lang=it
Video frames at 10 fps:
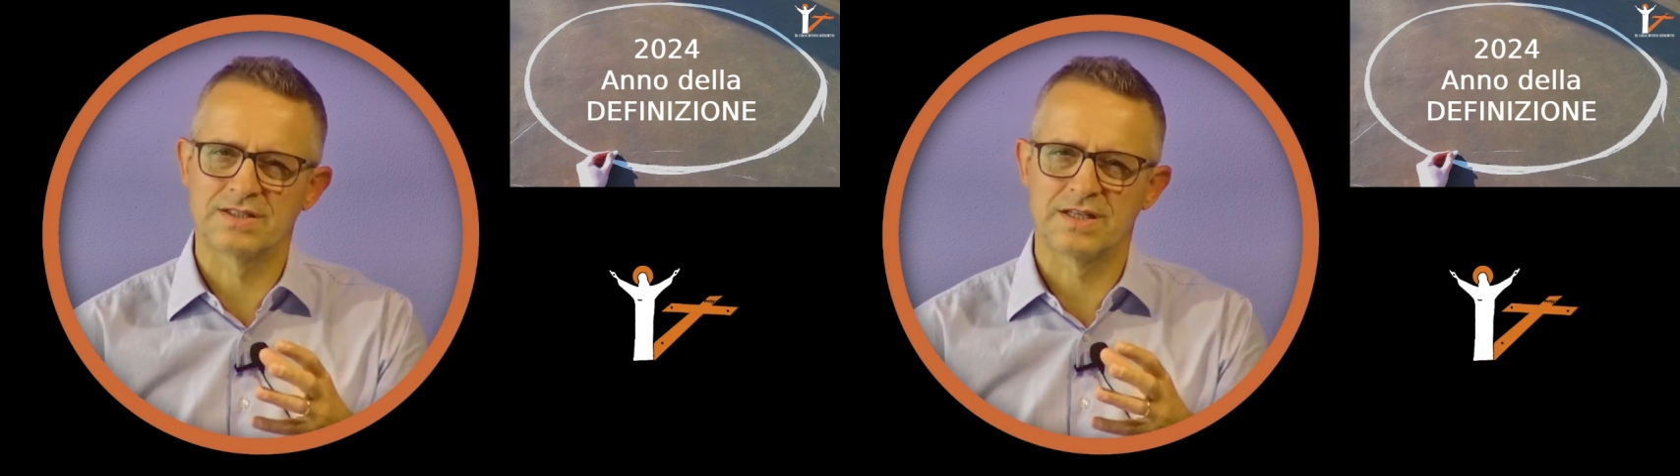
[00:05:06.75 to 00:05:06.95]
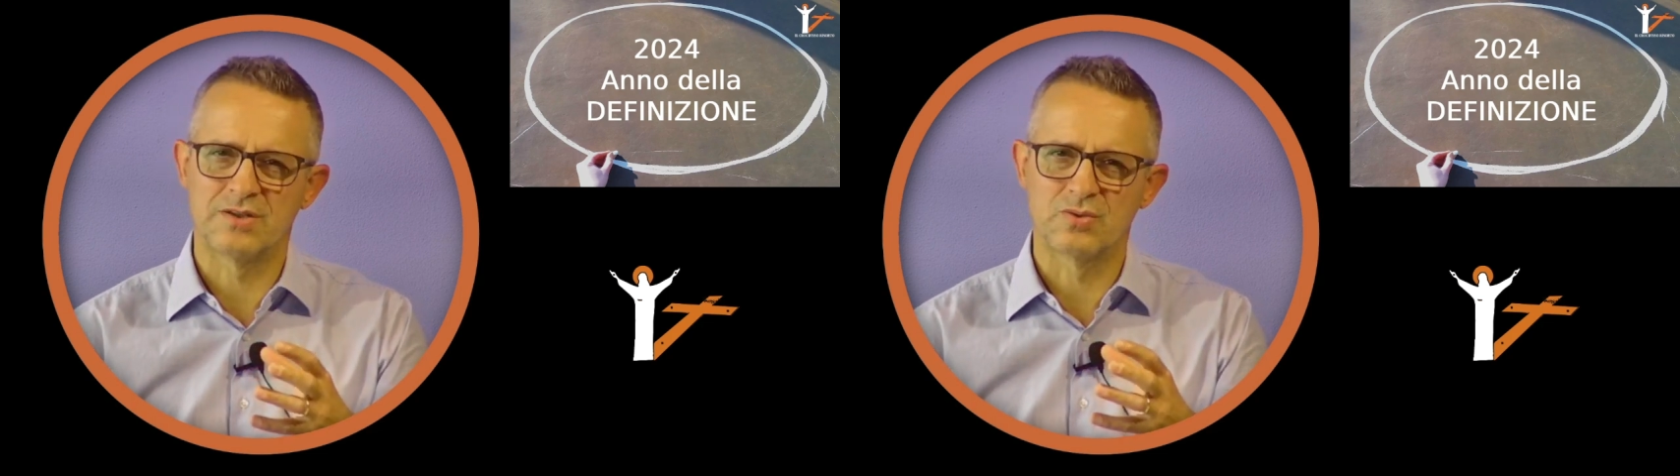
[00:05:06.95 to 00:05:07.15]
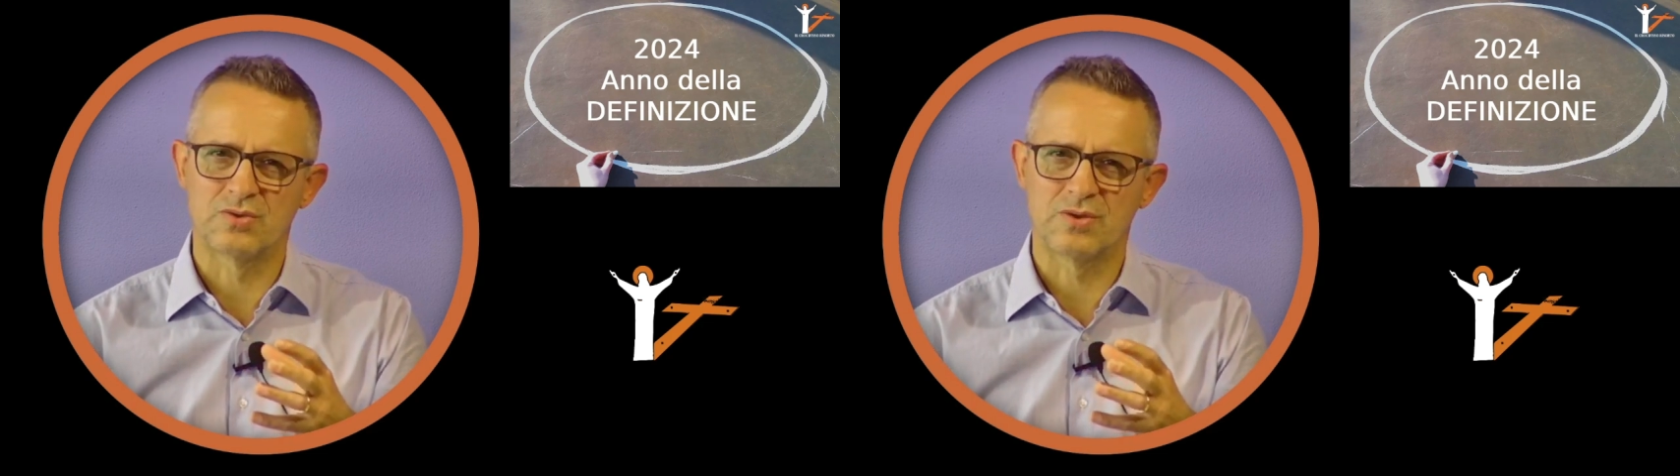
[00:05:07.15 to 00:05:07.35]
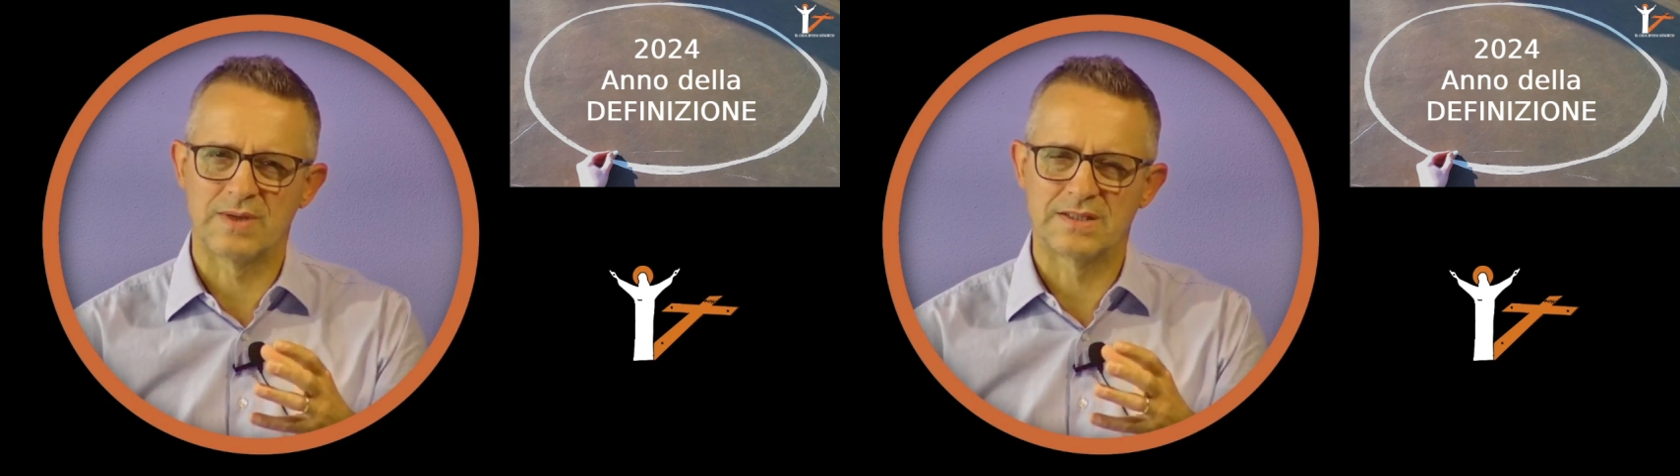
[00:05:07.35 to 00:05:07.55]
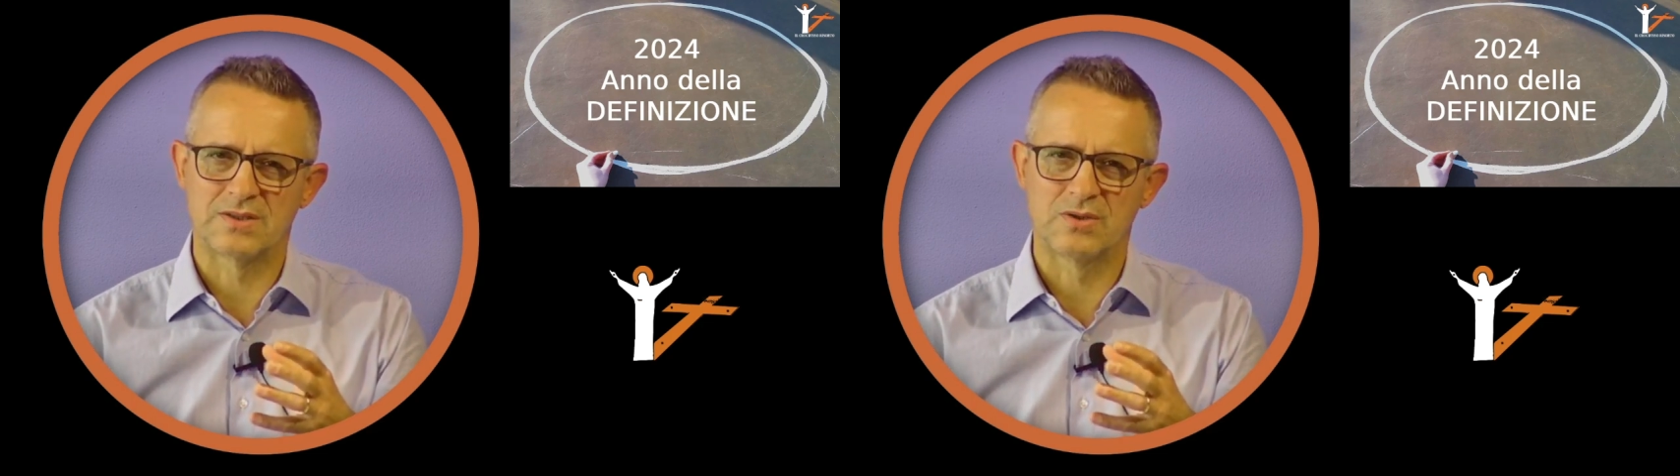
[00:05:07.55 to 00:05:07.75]
di tutto
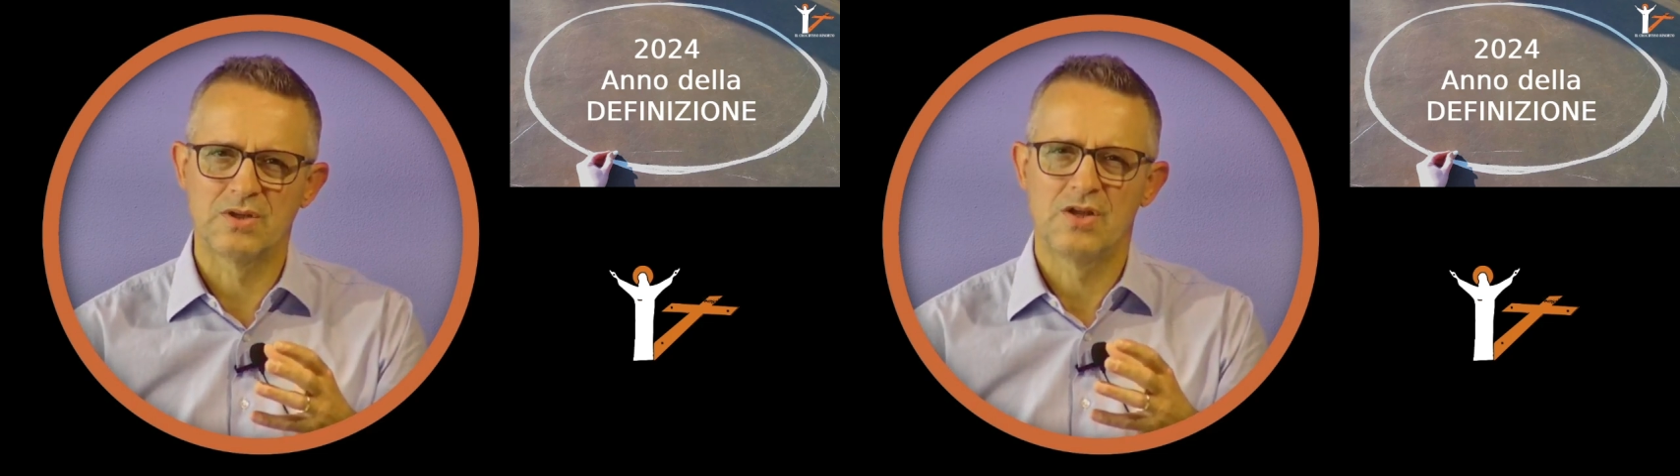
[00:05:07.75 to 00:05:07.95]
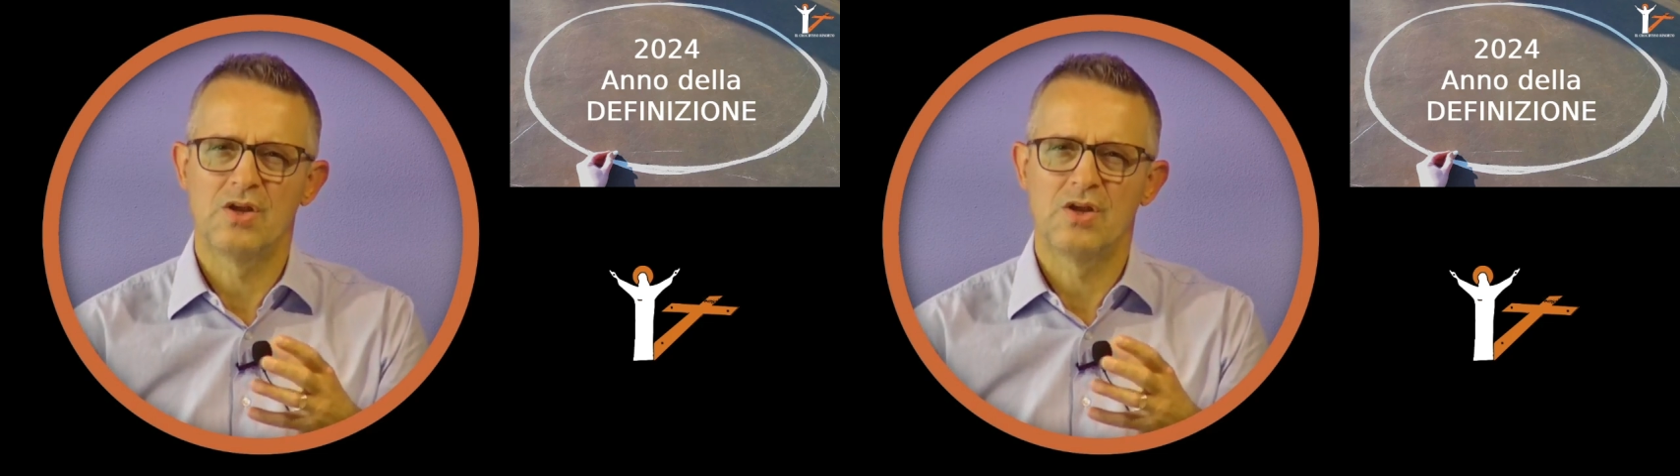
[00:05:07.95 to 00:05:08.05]
questo,